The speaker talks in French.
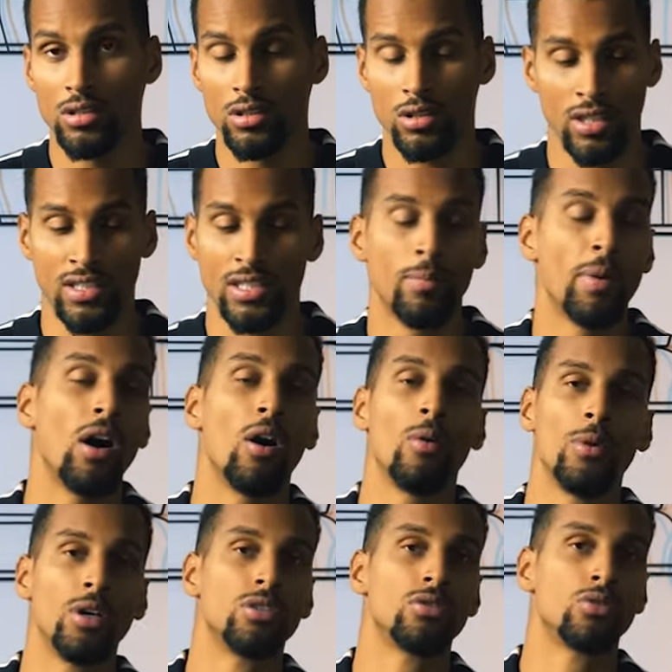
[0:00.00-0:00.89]
Genre, c'est pas
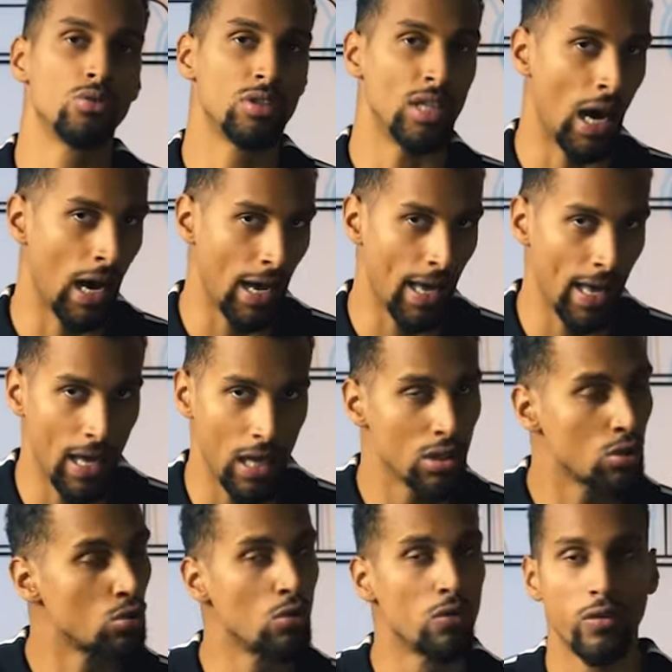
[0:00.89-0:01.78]
en mode tu
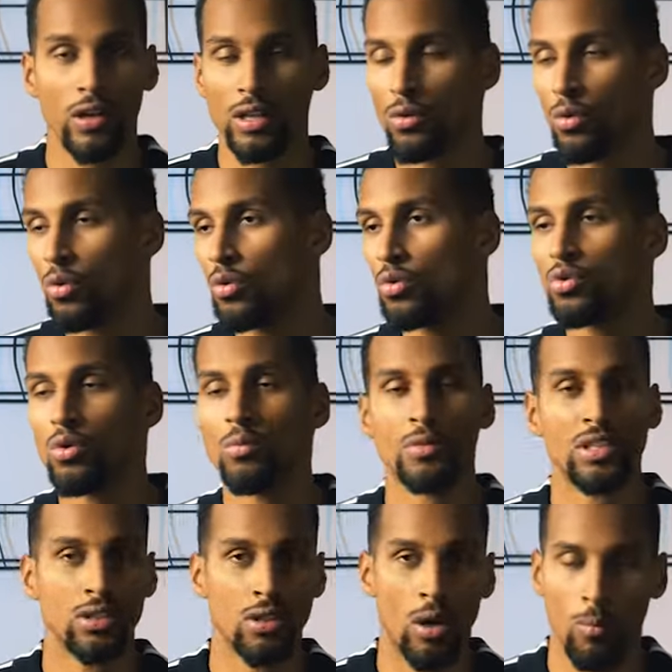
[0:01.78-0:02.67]
t'arrêtes, tu fais ton, ton
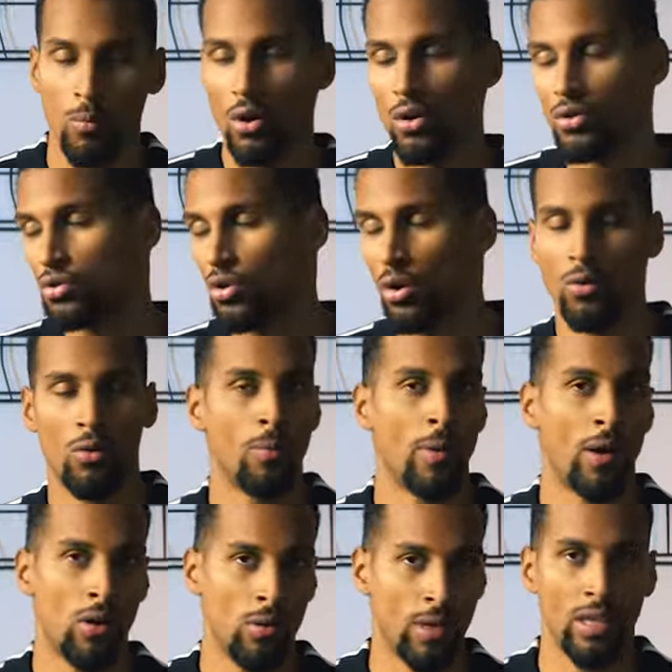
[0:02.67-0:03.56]
petit campement, tu
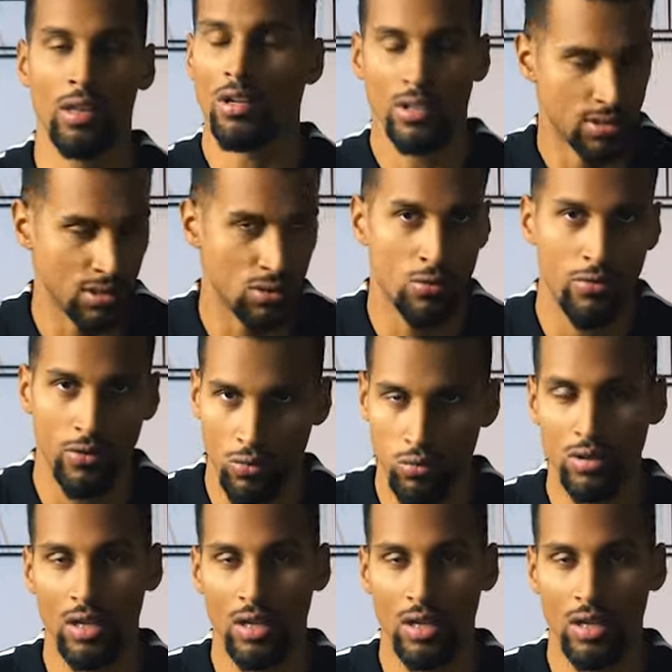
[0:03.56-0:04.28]
reparles en Non, c'est tu fais tout